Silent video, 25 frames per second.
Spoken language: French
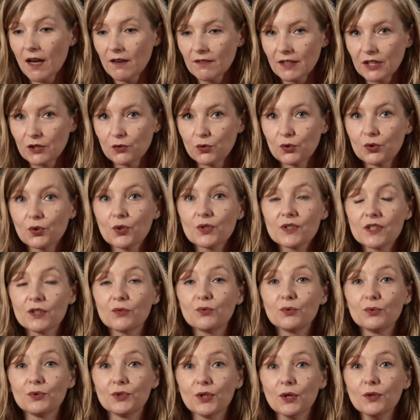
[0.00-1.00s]
avec d'autres
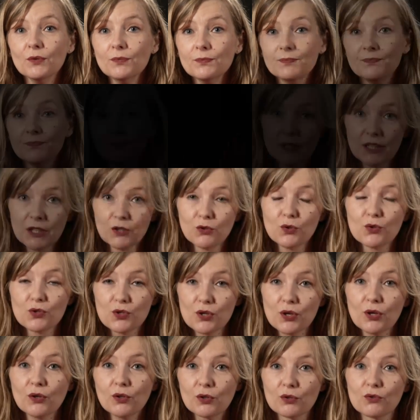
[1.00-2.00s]
étudiants. Les
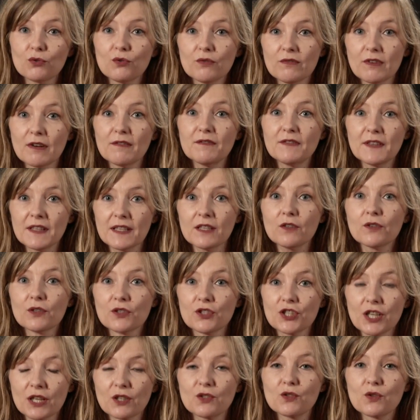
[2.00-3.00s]
deux heures que tu vas faire
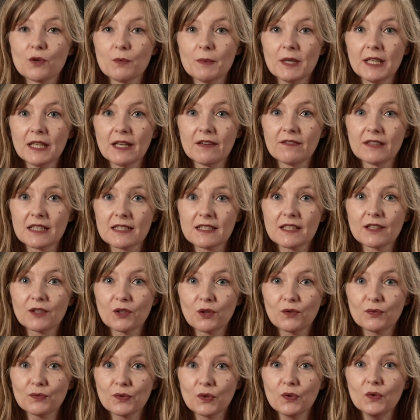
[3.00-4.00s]
chaque semaine avec
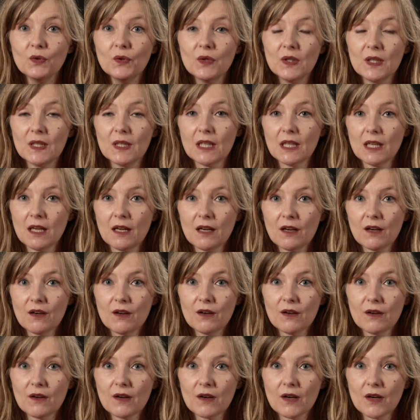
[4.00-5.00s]
cet enfant,
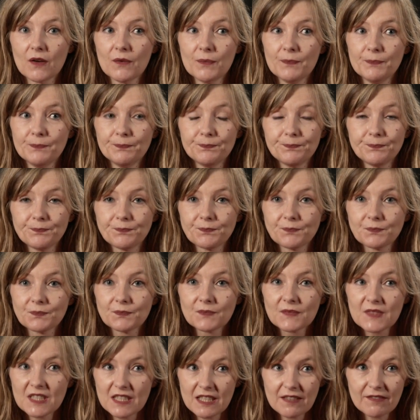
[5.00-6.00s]

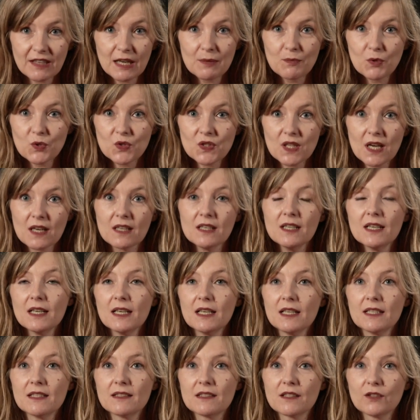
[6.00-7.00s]
c'est vraiment ça.
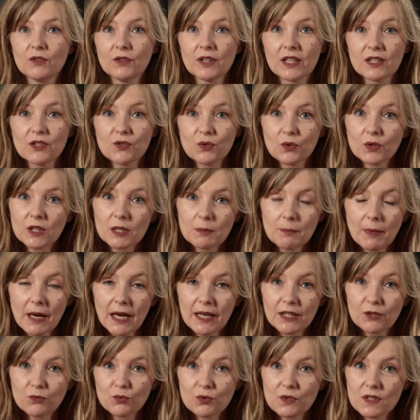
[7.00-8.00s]
C'est une action qui
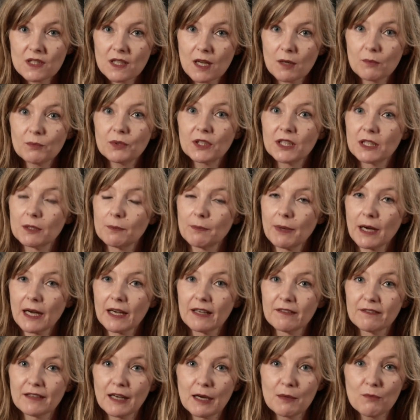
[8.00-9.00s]
paraît toute simple, qui
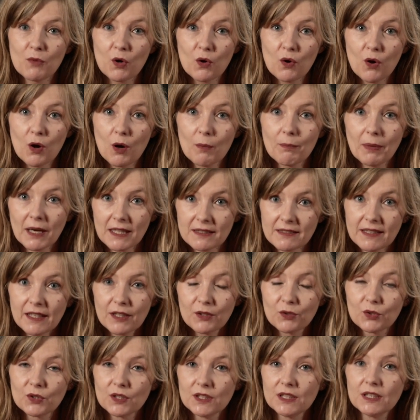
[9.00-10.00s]
paraît vraiment presque
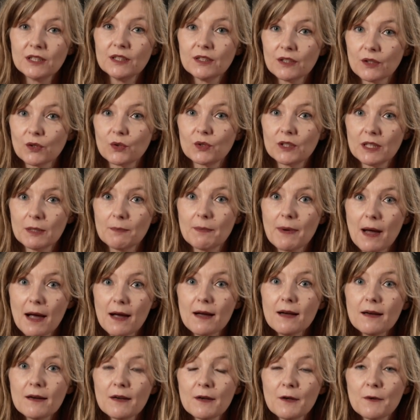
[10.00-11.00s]
anodine au
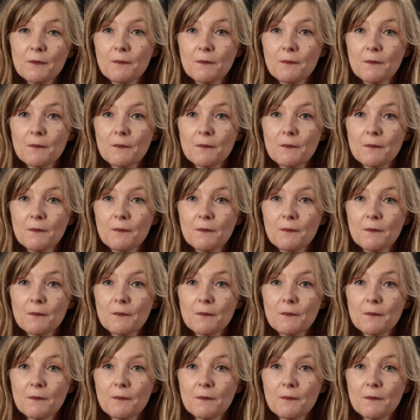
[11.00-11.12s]
départ.